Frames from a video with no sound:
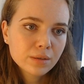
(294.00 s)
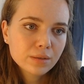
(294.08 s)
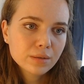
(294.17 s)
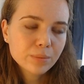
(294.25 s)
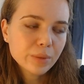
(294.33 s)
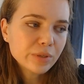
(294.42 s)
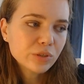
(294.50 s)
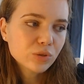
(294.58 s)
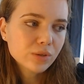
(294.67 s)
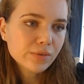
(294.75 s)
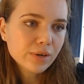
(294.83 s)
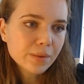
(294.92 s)
et pas mal de
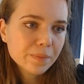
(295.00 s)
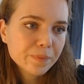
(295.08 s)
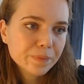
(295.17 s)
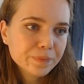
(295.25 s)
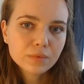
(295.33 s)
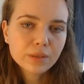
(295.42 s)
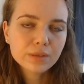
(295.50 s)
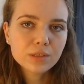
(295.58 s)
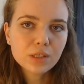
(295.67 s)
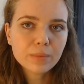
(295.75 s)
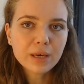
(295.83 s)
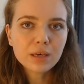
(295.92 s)
choses à voir.
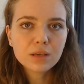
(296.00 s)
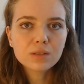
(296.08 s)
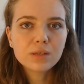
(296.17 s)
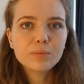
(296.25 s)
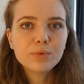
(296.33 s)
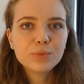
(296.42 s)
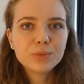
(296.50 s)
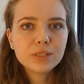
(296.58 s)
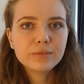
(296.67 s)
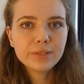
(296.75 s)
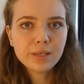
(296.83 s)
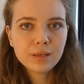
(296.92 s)
J'ai remarqué que dans les plus
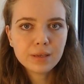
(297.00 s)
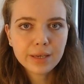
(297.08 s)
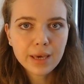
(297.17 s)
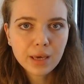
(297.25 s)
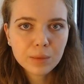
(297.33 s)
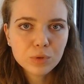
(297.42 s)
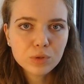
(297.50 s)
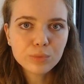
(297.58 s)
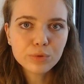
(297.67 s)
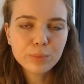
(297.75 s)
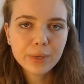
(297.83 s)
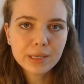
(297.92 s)
petites villes, la guerre est beaucoup
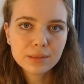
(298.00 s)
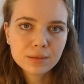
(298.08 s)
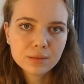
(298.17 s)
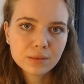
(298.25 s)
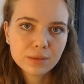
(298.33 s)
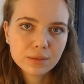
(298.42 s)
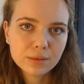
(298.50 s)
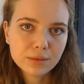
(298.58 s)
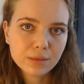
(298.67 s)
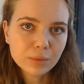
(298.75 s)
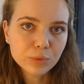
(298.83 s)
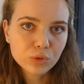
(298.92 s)
plus présente
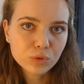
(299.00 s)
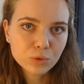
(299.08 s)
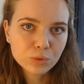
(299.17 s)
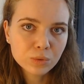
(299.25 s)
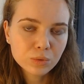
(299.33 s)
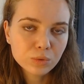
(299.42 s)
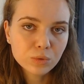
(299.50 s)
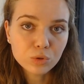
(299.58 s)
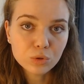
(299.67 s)
qu'à Moscou, où